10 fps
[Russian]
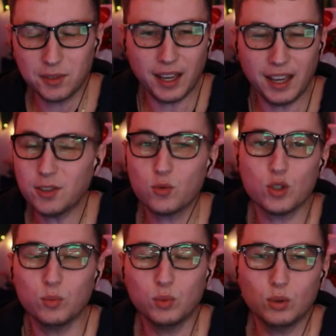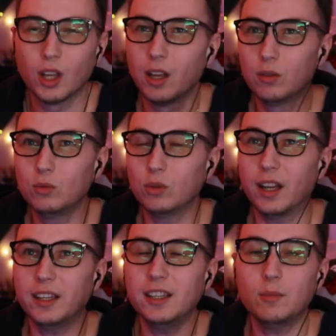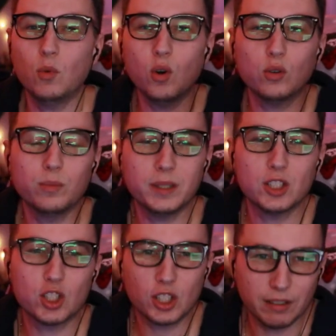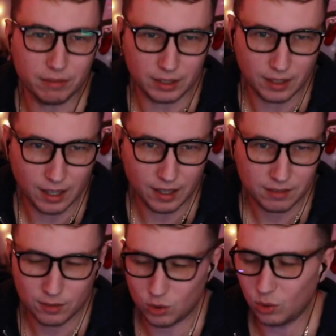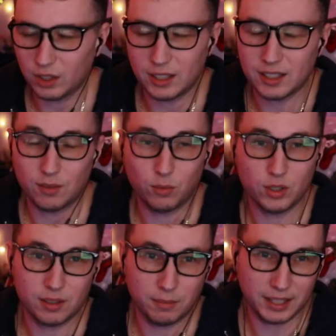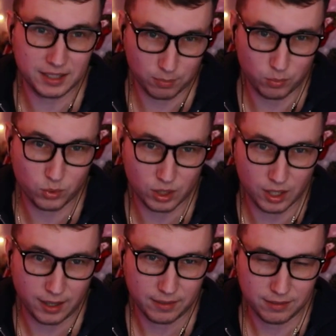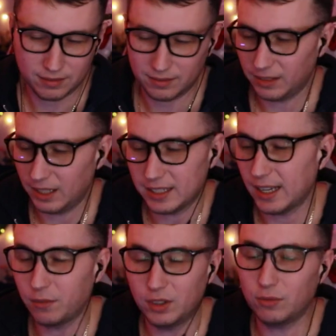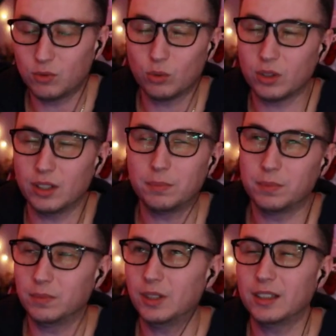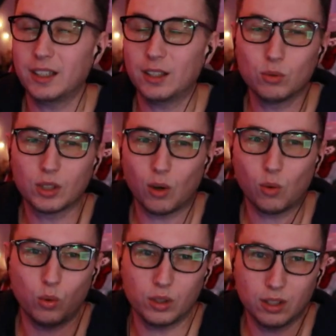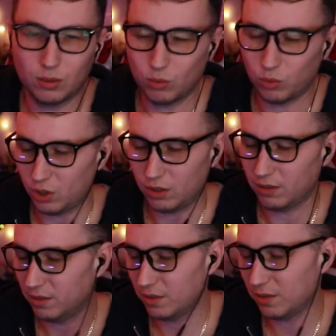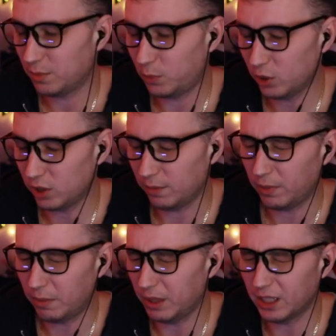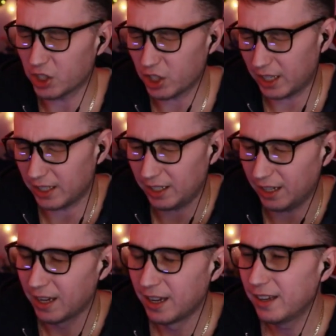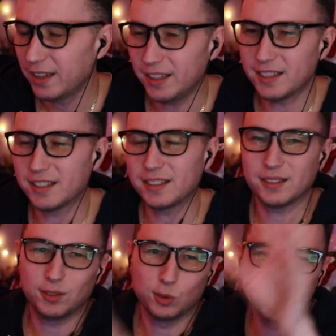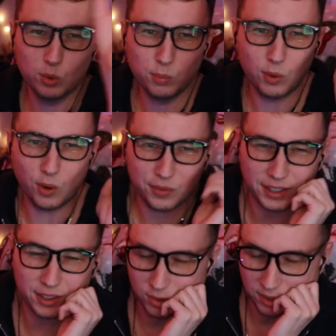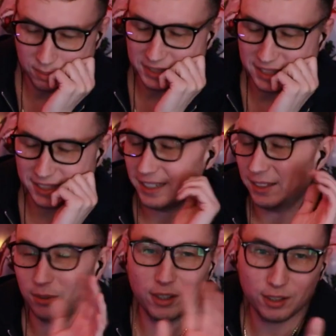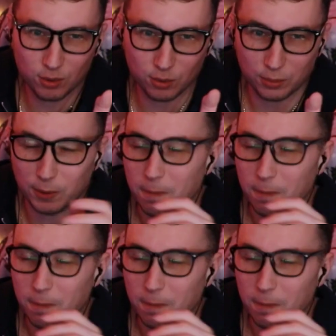эти уже будут, ну, они не могут быть живы, да, 138 лет спустя если они вдруг не, не найдут какой-то тоже способ омоложения из дубов, которые посадили. Но я не думаю.